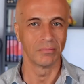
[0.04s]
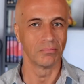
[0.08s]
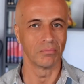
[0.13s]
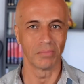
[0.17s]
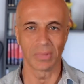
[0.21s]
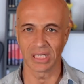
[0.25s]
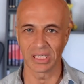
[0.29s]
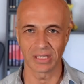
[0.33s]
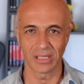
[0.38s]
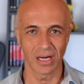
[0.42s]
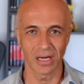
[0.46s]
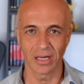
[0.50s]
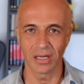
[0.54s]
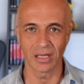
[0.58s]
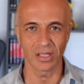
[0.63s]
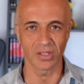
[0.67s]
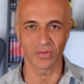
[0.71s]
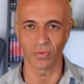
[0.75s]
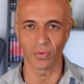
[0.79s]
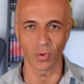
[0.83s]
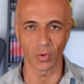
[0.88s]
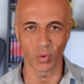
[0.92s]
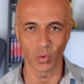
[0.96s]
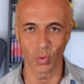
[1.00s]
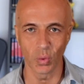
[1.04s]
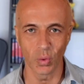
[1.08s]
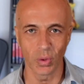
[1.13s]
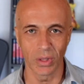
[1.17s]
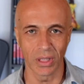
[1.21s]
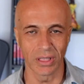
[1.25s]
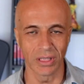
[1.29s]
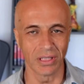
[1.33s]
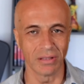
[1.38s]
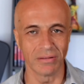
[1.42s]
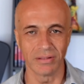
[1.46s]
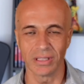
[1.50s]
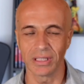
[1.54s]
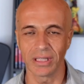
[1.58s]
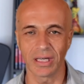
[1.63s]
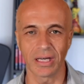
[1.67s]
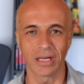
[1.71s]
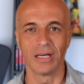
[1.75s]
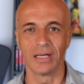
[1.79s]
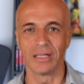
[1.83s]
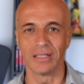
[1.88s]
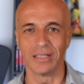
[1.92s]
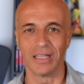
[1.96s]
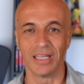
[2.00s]
Ma se hai la sfortuna di
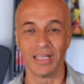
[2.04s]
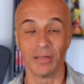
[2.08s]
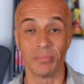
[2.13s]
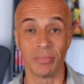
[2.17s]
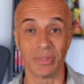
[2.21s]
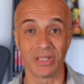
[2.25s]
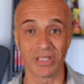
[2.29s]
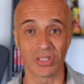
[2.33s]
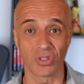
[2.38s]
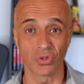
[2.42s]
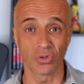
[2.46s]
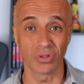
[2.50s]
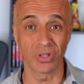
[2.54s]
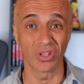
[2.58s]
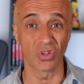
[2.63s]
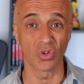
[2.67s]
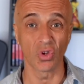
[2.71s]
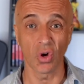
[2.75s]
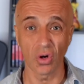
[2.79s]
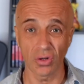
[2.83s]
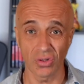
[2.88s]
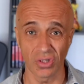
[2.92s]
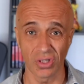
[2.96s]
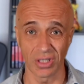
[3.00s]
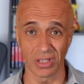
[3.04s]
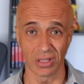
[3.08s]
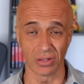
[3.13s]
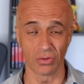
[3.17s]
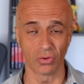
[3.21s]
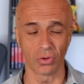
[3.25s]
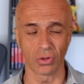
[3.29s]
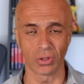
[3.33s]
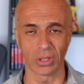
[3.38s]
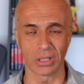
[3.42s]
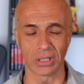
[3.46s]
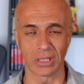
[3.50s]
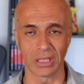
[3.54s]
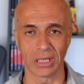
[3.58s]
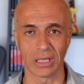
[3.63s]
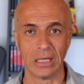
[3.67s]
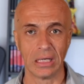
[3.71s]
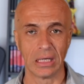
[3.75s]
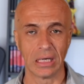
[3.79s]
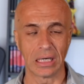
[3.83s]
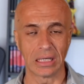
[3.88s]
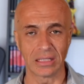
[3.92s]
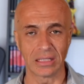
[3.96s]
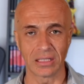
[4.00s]
avere delle persone tossiche intorno a te,
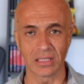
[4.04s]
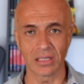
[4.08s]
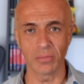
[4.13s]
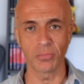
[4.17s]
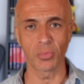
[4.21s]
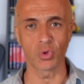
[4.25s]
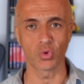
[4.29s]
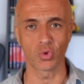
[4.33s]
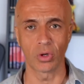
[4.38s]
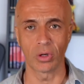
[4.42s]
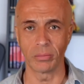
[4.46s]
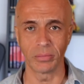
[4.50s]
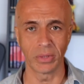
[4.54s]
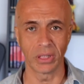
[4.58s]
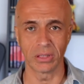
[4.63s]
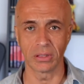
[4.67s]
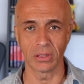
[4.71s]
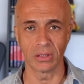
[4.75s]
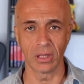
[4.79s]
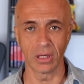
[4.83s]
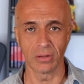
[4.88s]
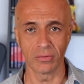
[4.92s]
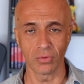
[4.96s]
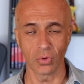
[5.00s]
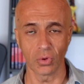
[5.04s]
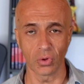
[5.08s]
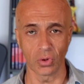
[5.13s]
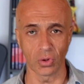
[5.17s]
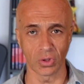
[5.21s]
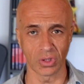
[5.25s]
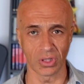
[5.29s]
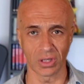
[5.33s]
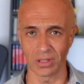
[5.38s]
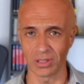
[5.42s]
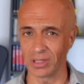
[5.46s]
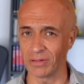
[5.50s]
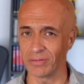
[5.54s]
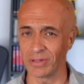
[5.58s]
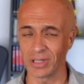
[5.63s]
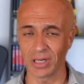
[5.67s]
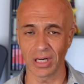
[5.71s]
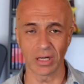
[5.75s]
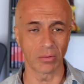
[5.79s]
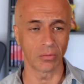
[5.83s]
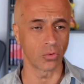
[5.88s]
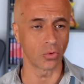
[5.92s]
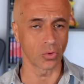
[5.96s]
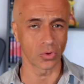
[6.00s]
ad esempio sull'ambiente di lavoro, di
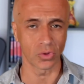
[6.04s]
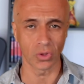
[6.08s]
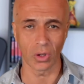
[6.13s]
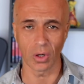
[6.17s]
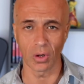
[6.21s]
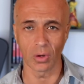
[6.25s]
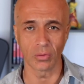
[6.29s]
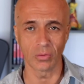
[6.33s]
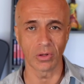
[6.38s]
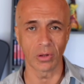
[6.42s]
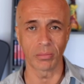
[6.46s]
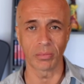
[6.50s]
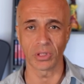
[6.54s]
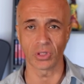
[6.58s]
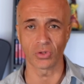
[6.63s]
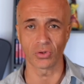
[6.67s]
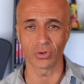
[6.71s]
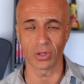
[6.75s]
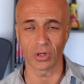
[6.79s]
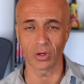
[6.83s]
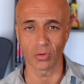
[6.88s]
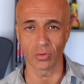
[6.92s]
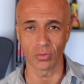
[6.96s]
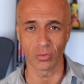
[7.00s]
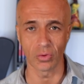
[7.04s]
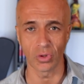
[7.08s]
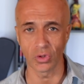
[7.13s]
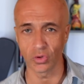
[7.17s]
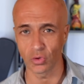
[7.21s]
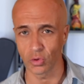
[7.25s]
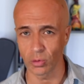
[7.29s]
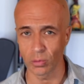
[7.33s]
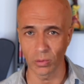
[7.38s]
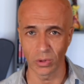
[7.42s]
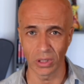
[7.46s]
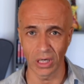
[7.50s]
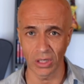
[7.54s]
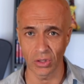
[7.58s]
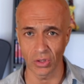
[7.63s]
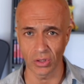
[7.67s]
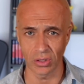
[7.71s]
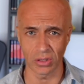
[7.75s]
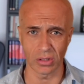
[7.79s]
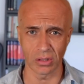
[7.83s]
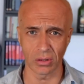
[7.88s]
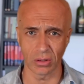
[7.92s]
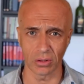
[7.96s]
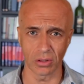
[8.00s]
avere, non so, una persona con un disturbo
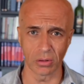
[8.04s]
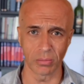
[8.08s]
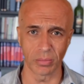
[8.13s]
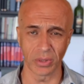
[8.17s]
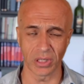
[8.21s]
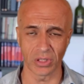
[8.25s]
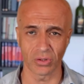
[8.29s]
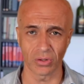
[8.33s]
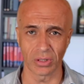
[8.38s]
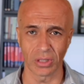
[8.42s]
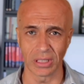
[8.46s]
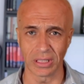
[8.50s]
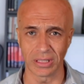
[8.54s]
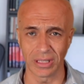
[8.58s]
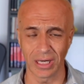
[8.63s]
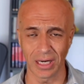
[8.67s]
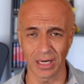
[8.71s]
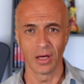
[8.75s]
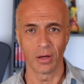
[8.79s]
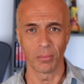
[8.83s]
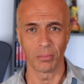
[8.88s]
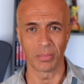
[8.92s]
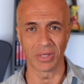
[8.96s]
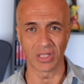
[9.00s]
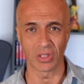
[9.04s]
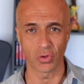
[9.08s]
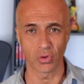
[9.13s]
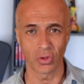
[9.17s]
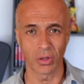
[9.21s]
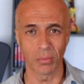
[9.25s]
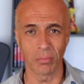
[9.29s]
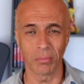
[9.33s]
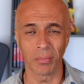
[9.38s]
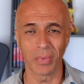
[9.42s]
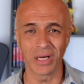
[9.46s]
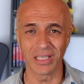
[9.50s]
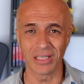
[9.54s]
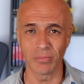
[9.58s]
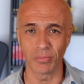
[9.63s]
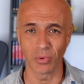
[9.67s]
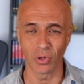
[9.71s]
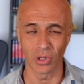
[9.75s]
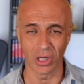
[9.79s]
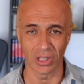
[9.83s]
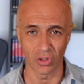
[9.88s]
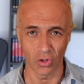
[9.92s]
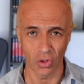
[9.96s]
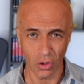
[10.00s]
narcisistico di personalità, persone
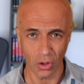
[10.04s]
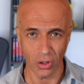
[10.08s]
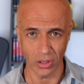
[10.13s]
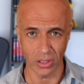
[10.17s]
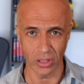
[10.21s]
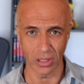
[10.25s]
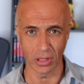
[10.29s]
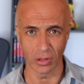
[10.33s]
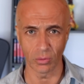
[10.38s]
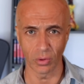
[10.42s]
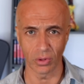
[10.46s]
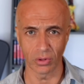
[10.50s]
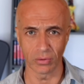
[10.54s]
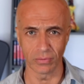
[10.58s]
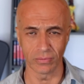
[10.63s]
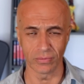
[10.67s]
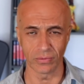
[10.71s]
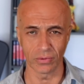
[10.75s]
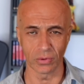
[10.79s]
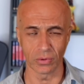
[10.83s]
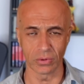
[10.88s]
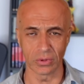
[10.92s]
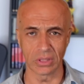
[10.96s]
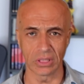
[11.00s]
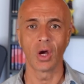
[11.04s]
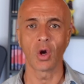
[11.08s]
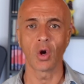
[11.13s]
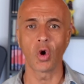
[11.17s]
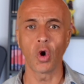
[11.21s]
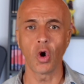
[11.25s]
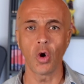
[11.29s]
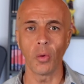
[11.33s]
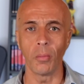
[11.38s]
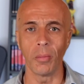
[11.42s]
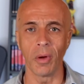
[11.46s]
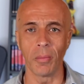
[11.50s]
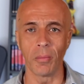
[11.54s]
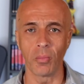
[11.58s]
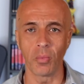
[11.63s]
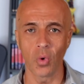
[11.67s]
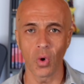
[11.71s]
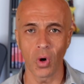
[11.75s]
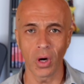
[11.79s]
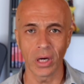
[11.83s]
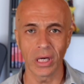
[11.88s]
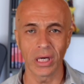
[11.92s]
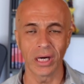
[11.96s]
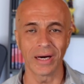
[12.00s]
manipolatorie nei tuoi confronti, come
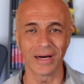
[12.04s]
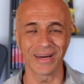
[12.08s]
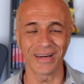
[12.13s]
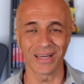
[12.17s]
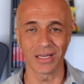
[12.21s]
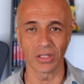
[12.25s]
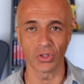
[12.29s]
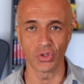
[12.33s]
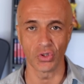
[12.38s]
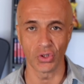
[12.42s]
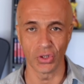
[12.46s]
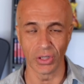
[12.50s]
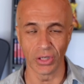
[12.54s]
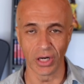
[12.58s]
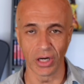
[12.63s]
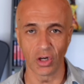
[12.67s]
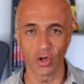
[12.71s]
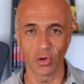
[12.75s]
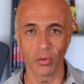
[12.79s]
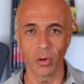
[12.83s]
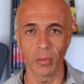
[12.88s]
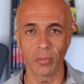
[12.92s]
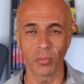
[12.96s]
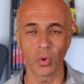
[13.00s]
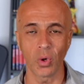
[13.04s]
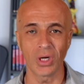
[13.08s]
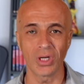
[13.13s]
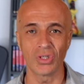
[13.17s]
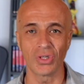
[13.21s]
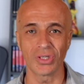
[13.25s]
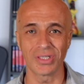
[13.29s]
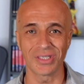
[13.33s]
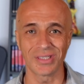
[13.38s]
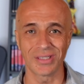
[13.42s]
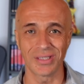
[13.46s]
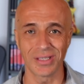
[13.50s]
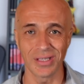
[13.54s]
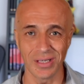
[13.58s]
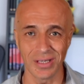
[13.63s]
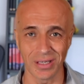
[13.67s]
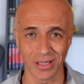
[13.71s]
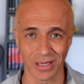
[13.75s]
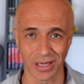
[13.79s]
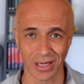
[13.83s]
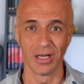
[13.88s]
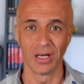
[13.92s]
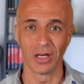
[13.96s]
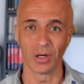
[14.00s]
puoi reagire? Come puoi
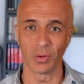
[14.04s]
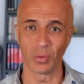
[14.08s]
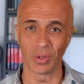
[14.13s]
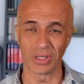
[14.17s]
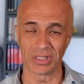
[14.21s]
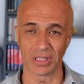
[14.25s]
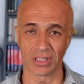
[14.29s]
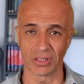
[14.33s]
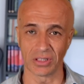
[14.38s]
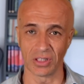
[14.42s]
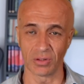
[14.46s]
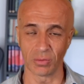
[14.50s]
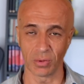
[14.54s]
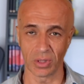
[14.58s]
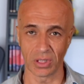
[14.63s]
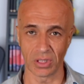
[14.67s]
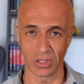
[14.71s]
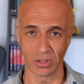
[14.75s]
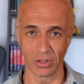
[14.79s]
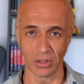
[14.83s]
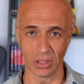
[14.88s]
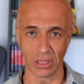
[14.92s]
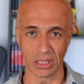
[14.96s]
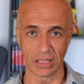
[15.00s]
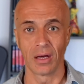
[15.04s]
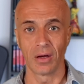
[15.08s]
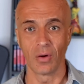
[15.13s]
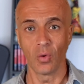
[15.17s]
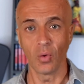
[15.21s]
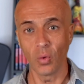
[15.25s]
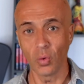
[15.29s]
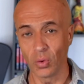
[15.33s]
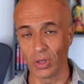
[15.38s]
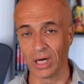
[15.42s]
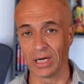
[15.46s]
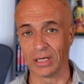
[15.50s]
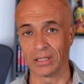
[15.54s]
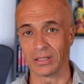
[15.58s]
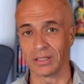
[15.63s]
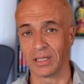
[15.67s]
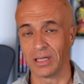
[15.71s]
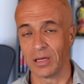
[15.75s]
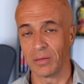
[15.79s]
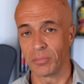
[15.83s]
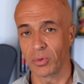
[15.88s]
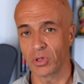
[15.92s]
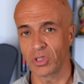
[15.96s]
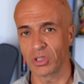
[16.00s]
gestire questa situazione? Una
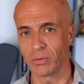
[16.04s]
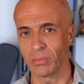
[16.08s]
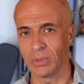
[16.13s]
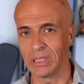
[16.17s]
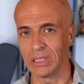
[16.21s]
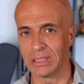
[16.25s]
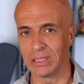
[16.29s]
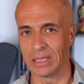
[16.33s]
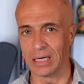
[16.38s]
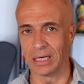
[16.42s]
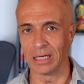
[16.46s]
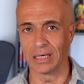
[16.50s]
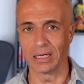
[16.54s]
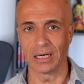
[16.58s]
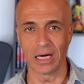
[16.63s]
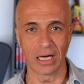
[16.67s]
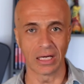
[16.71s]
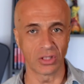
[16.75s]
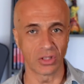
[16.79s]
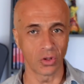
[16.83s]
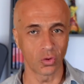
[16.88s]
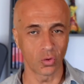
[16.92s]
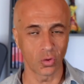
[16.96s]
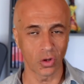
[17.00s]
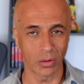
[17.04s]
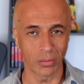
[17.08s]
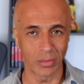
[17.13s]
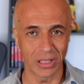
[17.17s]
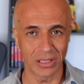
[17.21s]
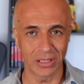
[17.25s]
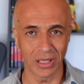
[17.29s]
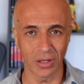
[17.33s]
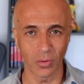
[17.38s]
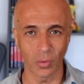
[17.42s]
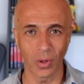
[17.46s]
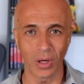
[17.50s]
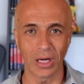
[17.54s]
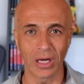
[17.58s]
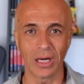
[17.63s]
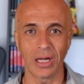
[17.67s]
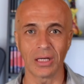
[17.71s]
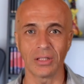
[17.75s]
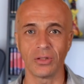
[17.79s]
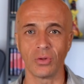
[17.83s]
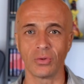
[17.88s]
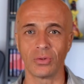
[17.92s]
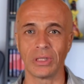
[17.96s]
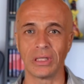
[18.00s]
delle possibilità è sicuramente quella
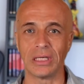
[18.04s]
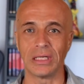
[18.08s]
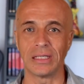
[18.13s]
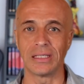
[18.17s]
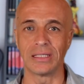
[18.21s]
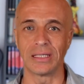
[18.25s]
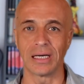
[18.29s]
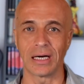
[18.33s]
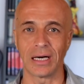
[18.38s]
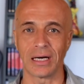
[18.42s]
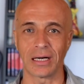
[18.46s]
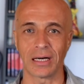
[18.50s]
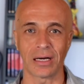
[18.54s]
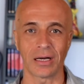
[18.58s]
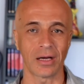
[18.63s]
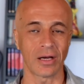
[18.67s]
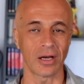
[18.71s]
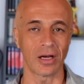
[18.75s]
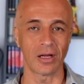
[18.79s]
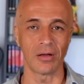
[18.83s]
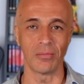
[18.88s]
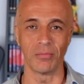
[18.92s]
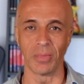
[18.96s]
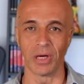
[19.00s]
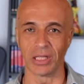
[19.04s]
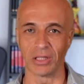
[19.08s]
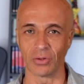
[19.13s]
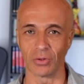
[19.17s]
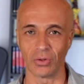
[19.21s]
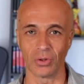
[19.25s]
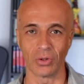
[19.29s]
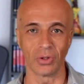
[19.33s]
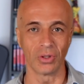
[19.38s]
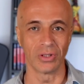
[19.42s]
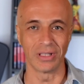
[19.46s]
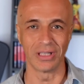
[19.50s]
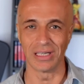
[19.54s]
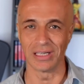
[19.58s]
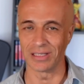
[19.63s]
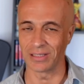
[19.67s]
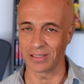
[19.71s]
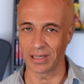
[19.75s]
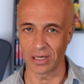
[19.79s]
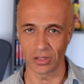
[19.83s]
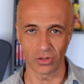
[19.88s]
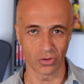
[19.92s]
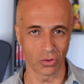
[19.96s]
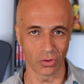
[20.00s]
di utilizzare il metodo del
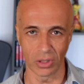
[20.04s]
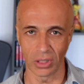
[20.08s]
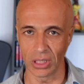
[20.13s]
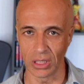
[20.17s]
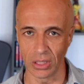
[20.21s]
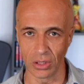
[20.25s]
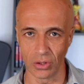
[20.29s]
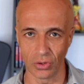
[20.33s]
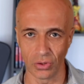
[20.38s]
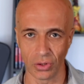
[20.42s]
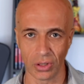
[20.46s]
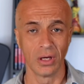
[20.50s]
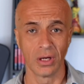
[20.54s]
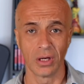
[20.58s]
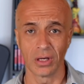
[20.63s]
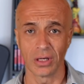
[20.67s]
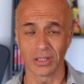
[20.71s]
sasso grigio.